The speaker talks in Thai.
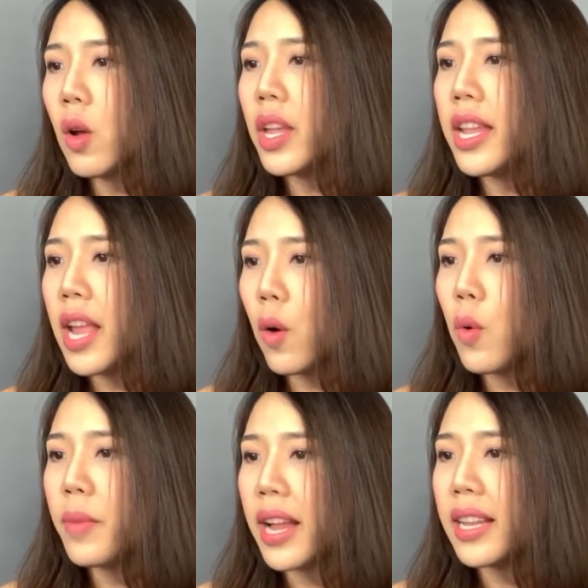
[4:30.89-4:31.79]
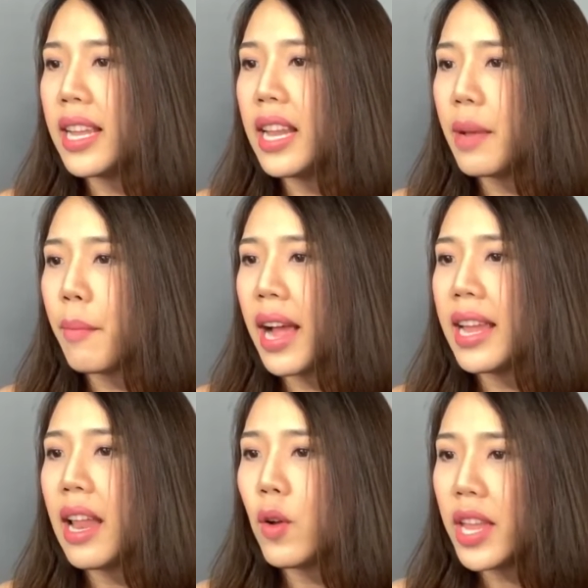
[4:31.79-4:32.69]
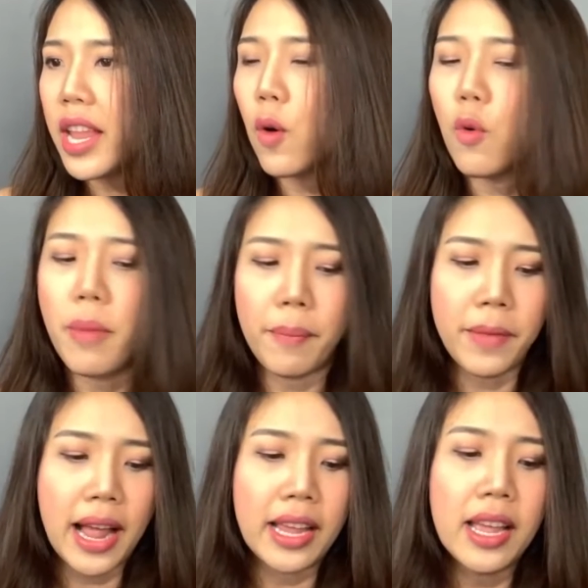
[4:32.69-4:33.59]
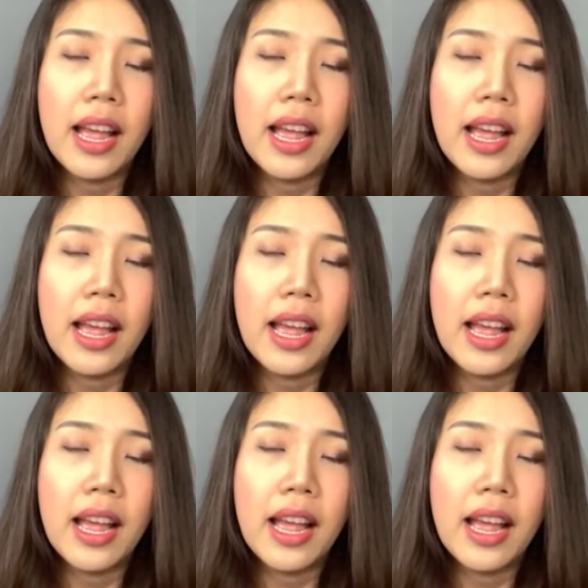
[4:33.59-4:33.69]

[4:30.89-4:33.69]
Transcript: ต้องกินยาคุมทันทีเลยไหมแล้วกินยาคุมแบบไหน